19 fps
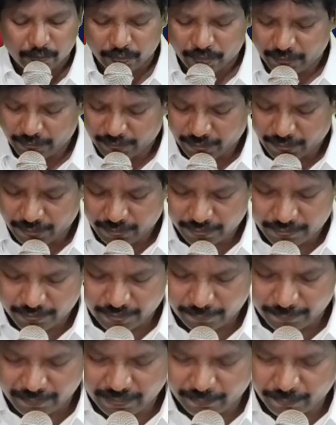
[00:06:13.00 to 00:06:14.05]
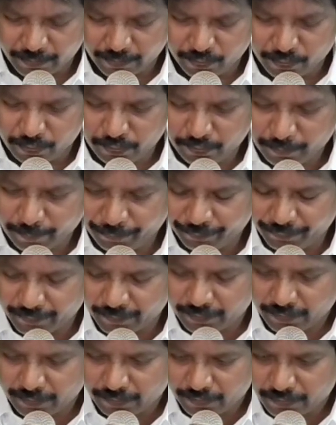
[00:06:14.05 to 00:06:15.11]
ఉదయకాల సమయం ముందు
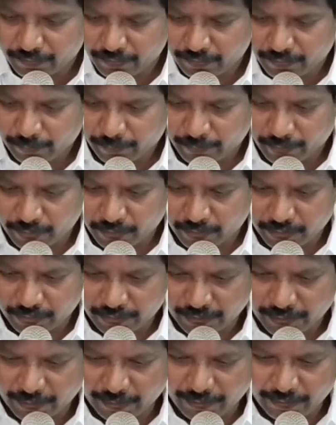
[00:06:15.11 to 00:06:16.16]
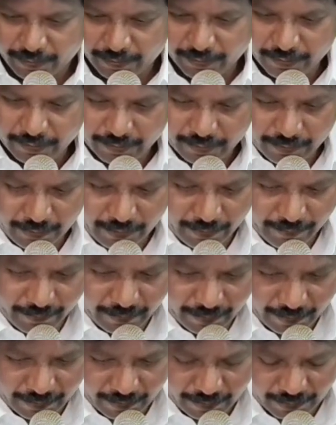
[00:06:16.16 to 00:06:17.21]
మరొక్కసారి
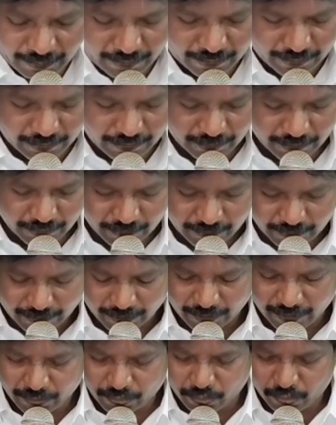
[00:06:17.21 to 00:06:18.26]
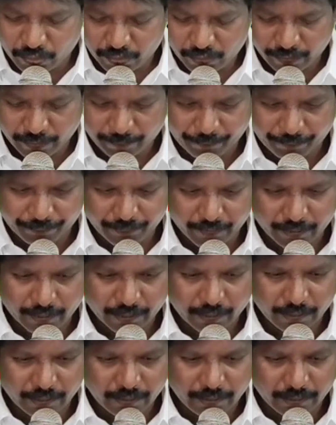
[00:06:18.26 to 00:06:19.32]
దేవుని యొక్క సన్నిధిలో
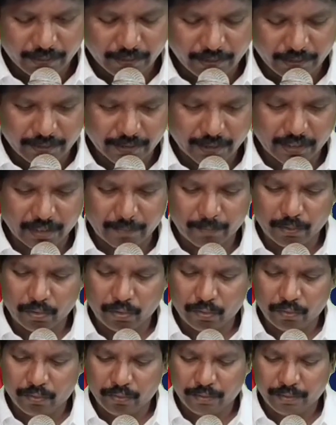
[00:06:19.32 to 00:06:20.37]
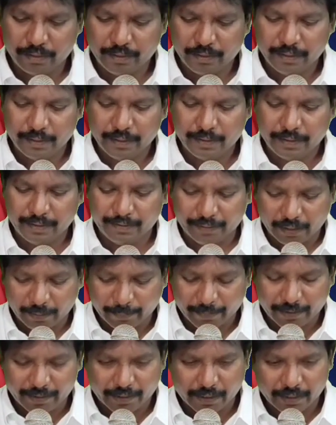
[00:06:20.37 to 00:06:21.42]
ఈ స్థలములో
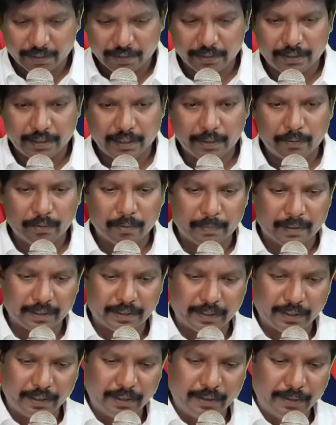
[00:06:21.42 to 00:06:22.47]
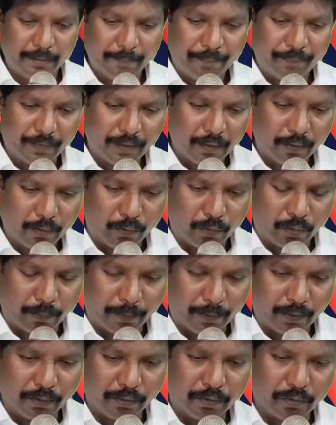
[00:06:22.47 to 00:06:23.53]
నిలబడ్డానికి దేవుడు మనకి
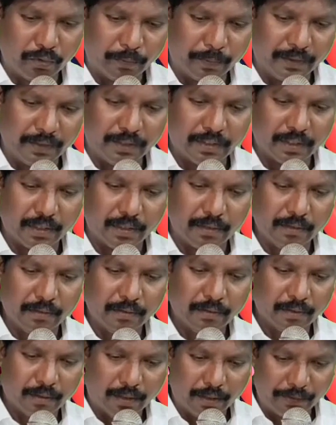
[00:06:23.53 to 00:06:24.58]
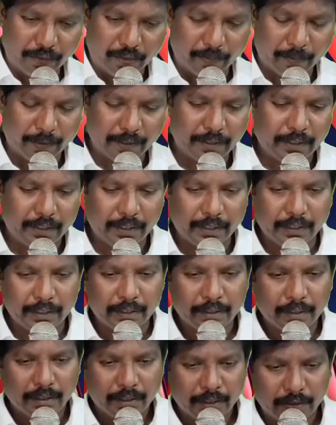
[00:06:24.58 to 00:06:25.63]
కృపను చూపించాడు అందుని బట్టి
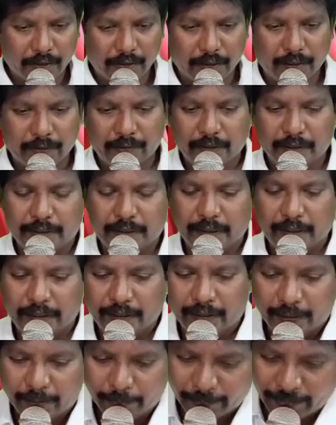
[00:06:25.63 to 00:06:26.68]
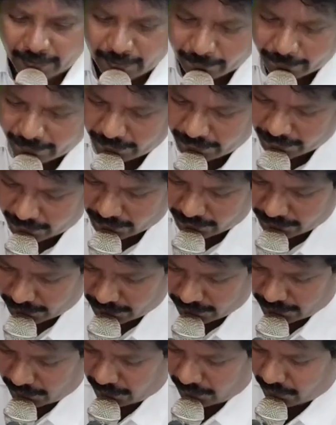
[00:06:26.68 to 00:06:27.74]
దేవునికి మహిమ గంట
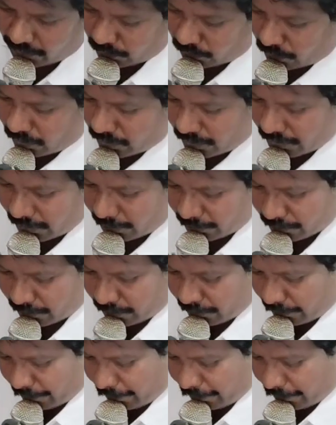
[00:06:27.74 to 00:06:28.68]
చెల్లించుకుంటున్నాము